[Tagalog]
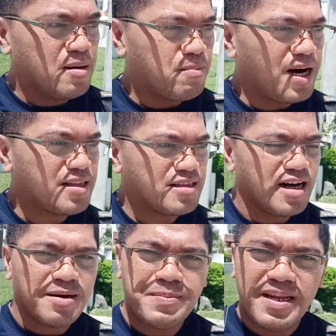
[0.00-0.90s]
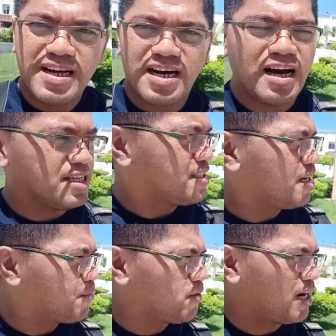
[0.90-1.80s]
But ang pinaka-access
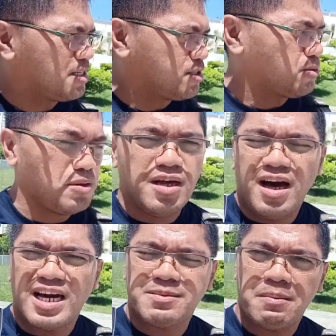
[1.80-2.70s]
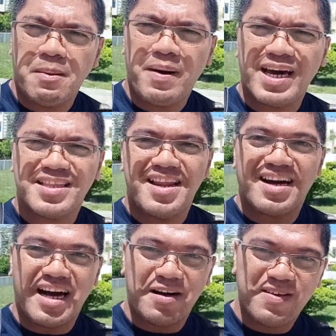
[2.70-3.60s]
niya po ay, so, ay sa pamamagitan ng
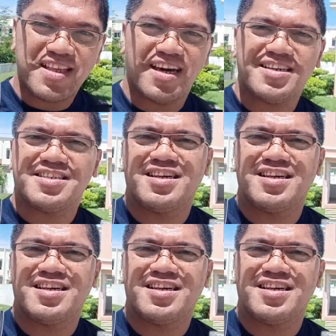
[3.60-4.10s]
Cavitex.